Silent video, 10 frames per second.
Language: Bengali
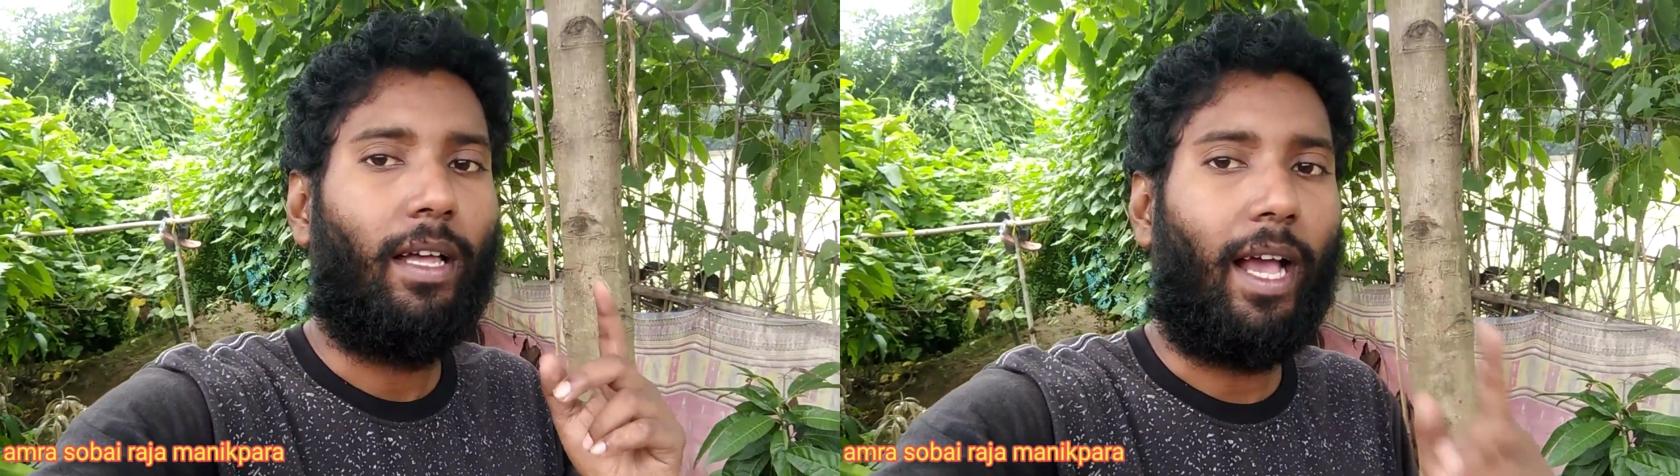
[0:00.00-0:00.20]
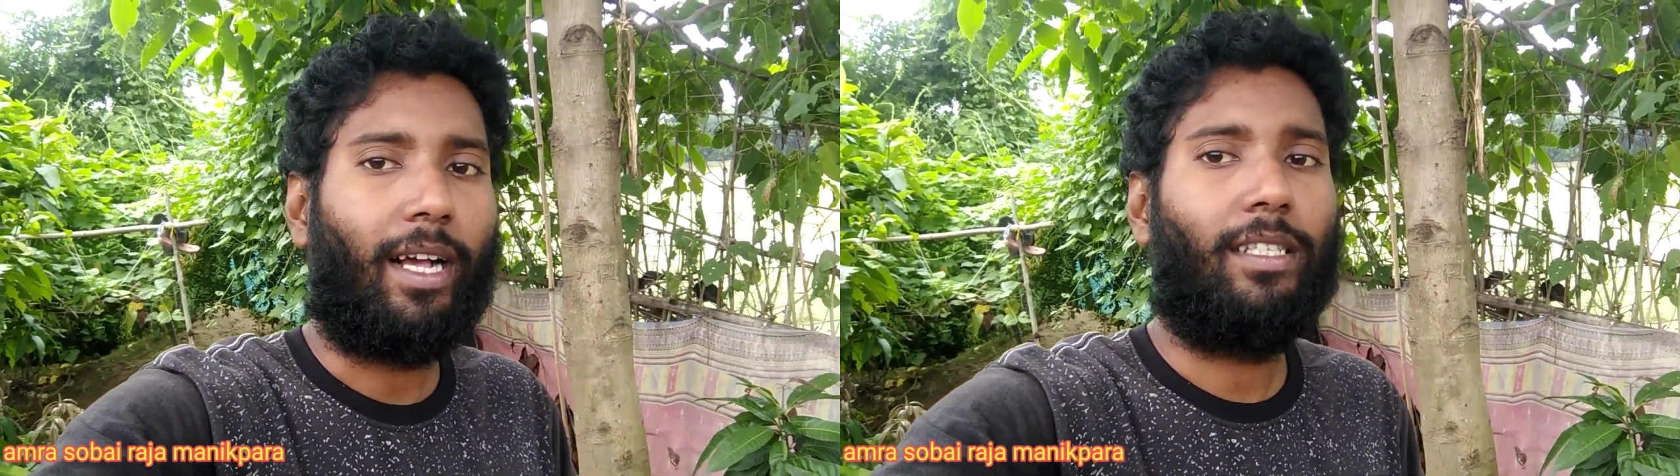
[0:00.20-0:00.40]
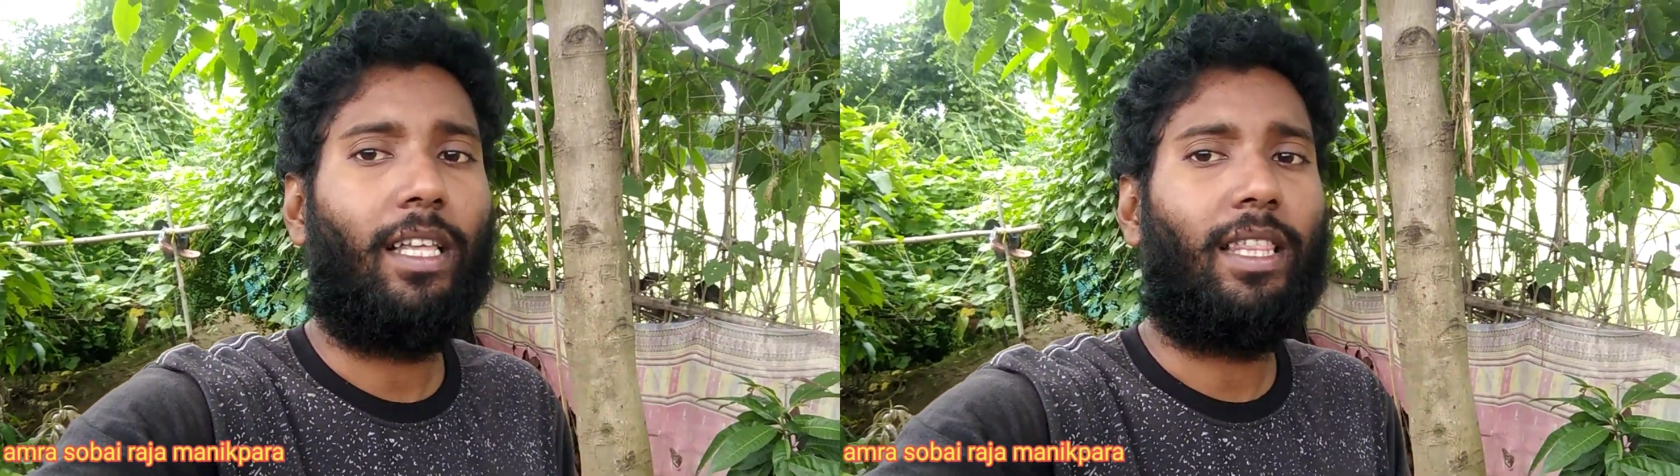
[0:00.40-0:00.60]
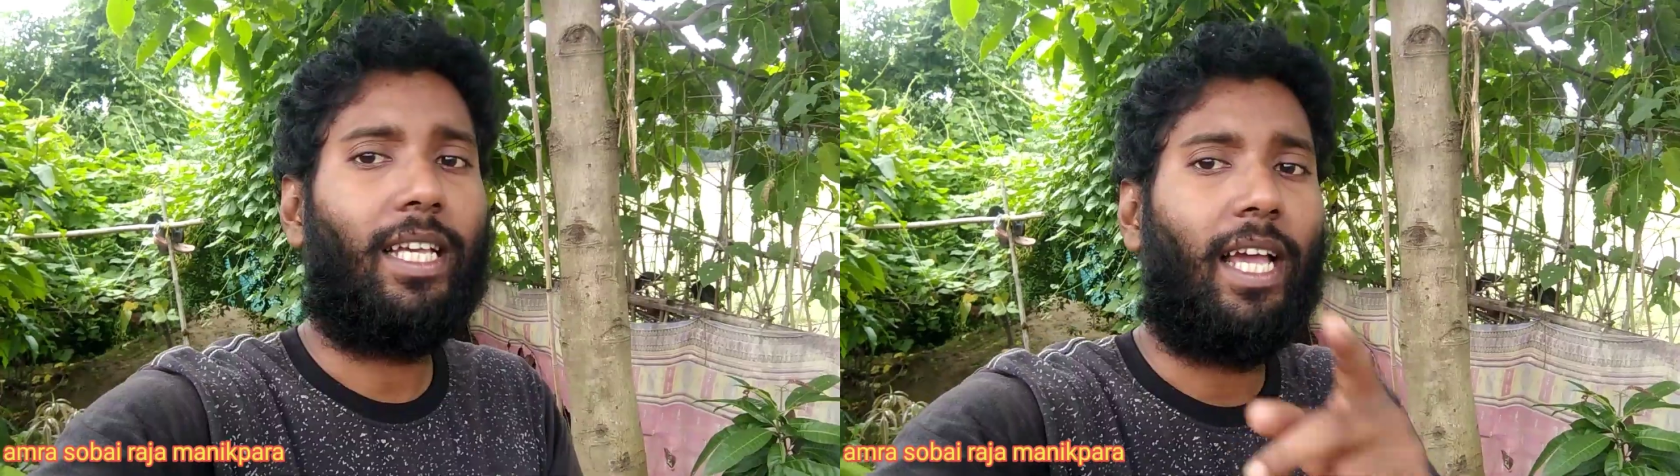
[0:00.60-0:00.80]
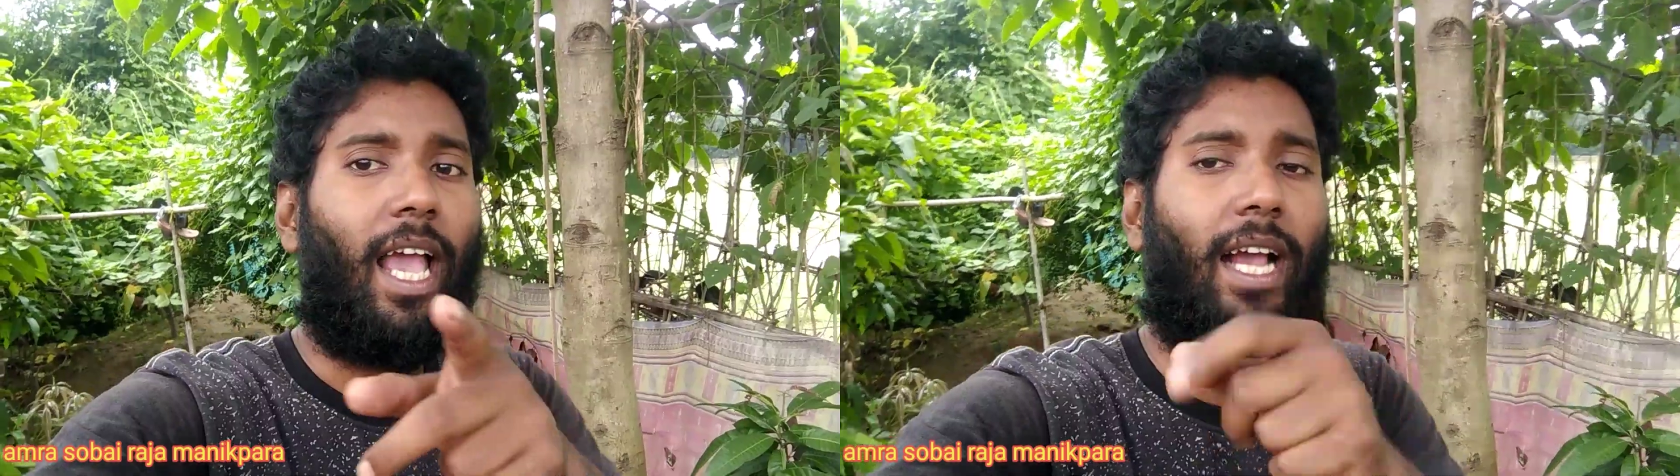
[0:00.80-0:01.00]
এক হাজার
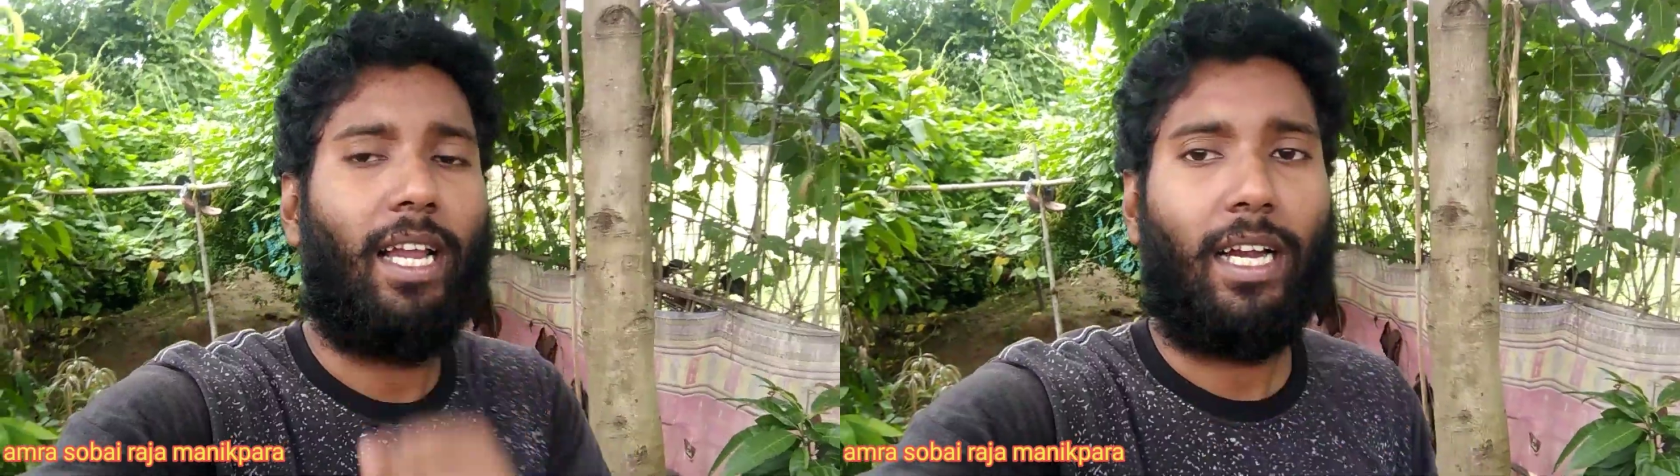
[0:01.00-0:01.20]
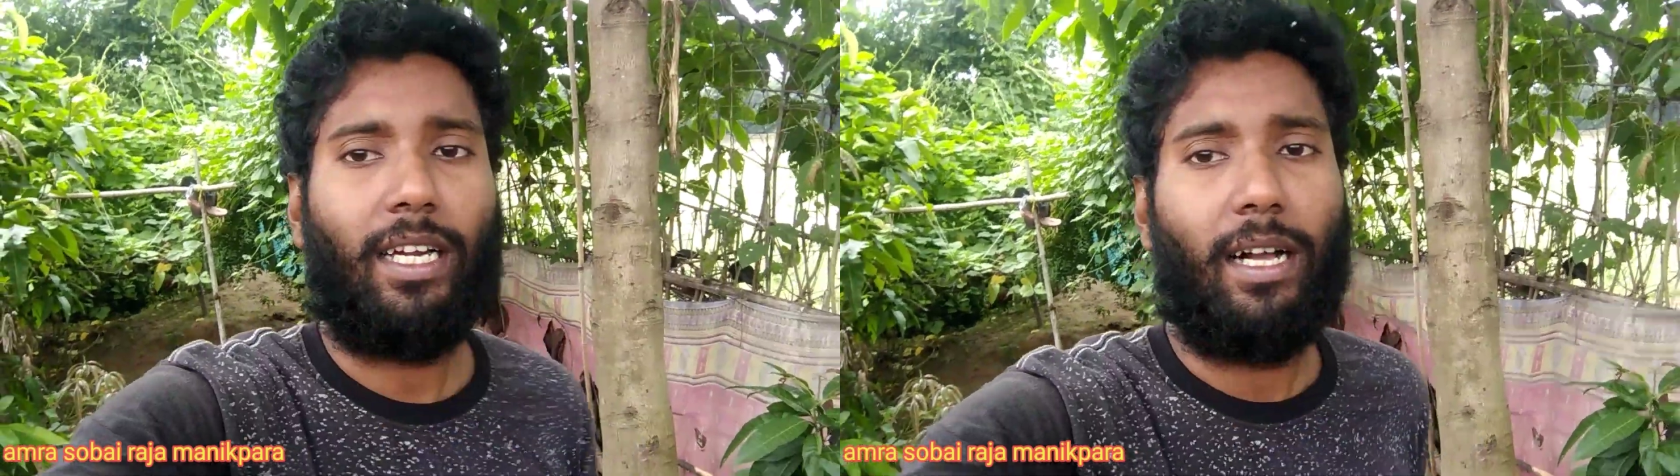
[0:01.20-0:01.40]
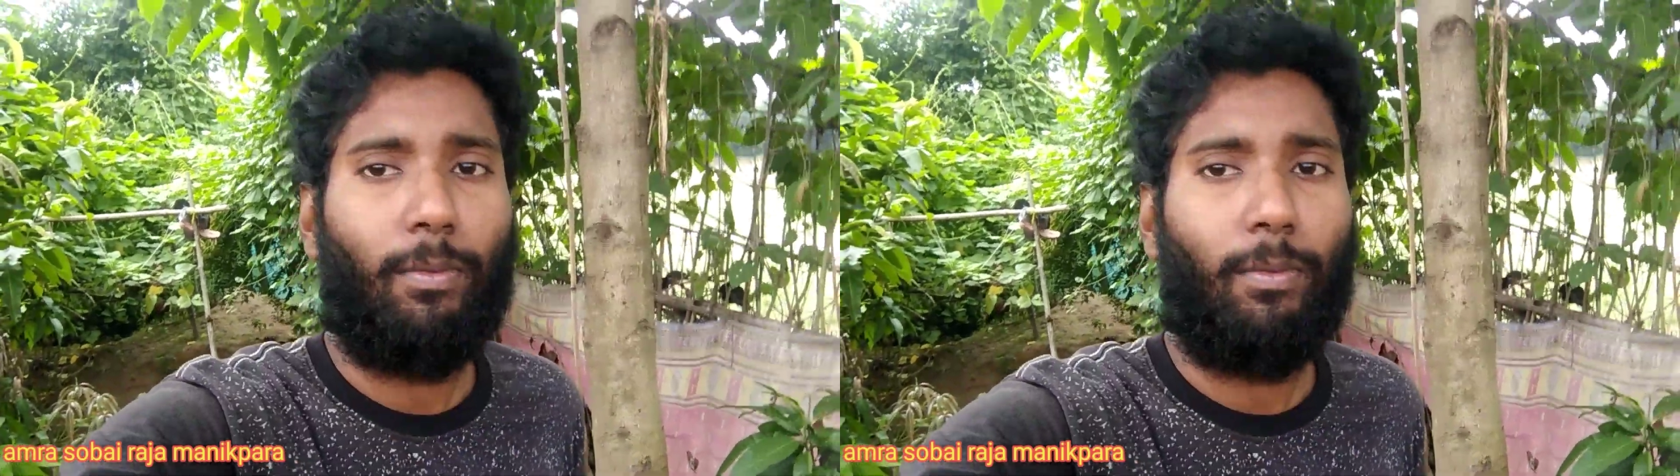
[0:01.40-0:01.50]
থেকে এক লাখ টাকা